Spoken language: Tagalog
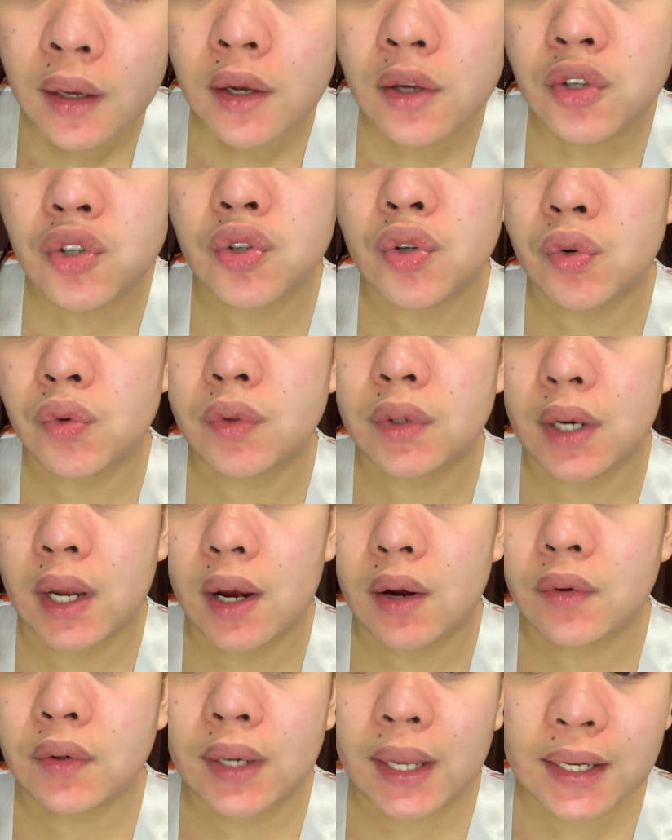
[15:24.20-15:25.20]
So
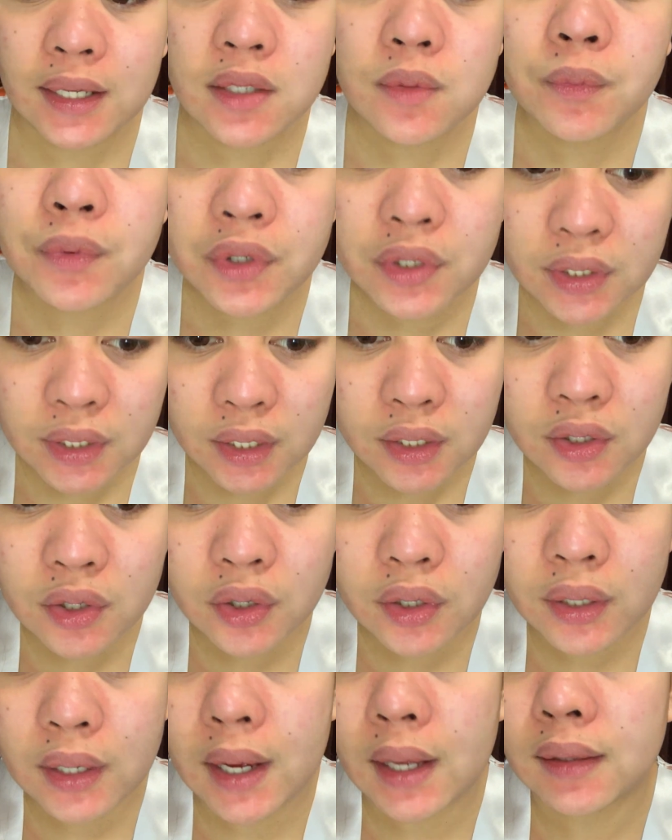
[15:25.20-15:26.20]
now, next
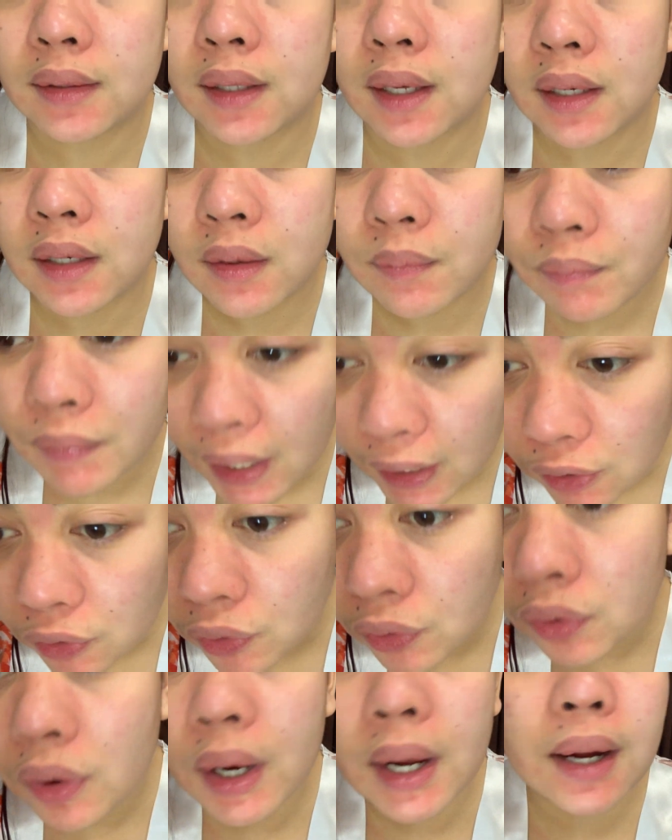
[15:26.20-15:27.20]
procedure natin.
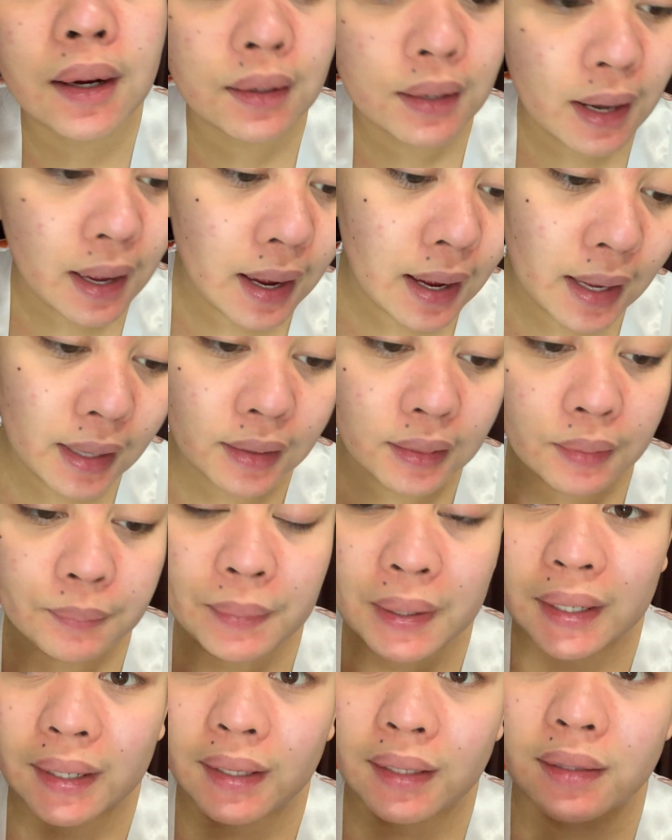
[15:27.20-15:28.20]
Bago ang lahat,
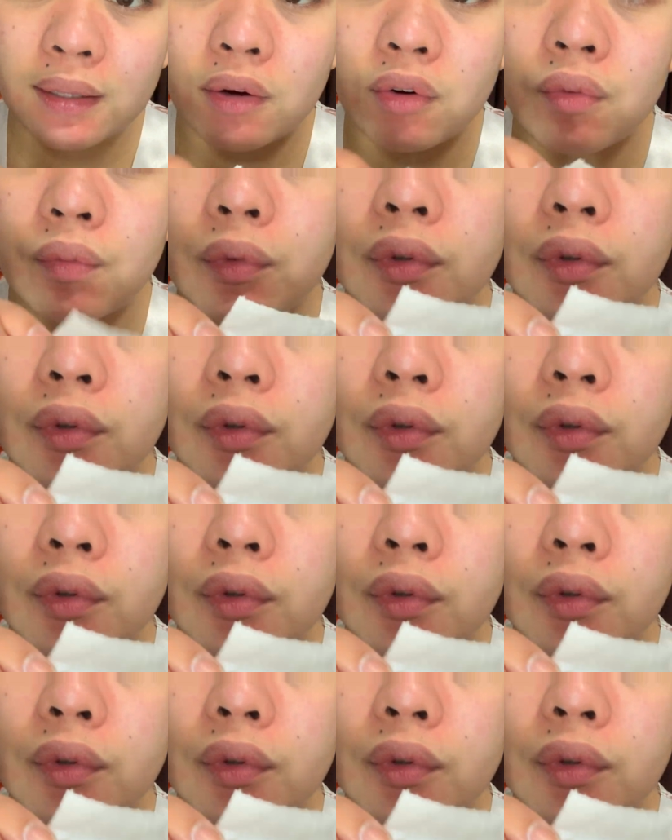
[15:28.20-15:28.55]
pakita ko